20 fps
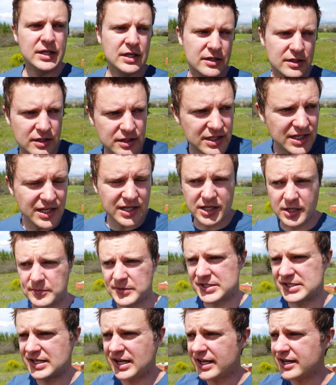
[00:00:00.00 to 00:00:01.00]
Hier in der Nähe
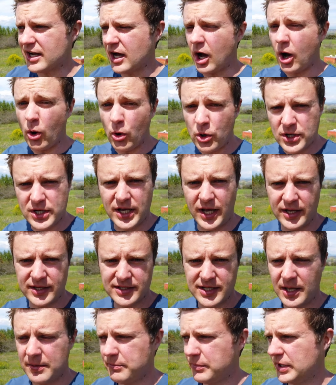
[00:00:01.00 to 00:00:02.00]
gibt es leider auch
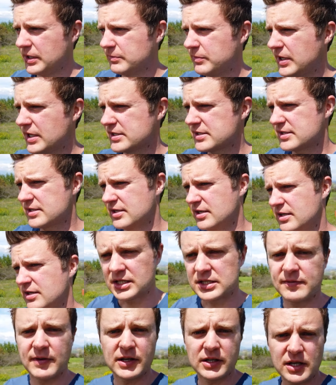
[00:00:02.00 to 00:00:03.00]
keinen Campingplatz.
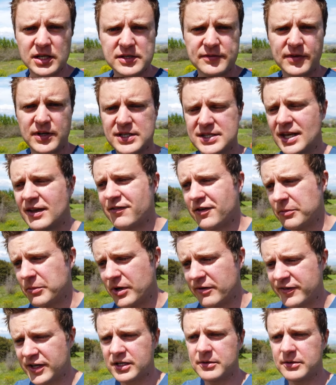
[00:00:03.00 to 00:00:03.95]
Deswegen lassen wir das einfach mal